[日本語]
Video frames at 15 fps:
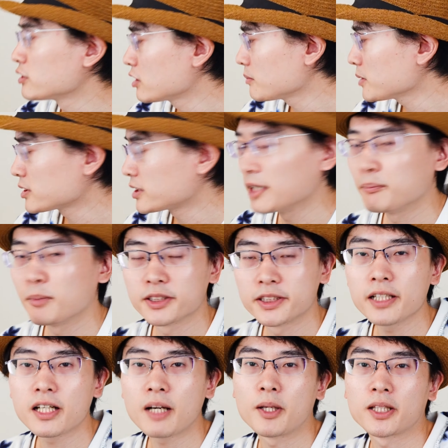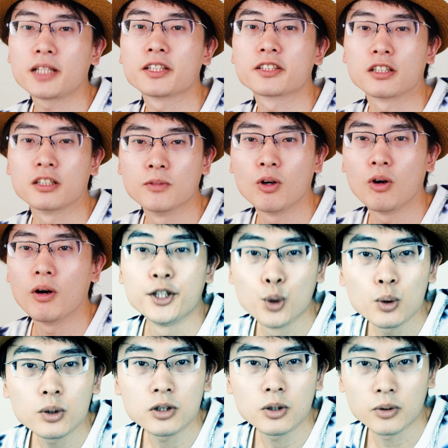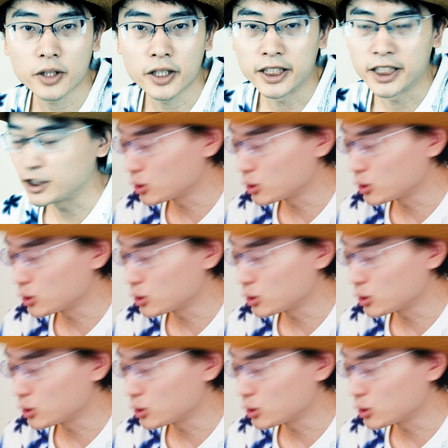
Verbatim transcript: きまして、まあ、前回もやったんですけども、夜の時に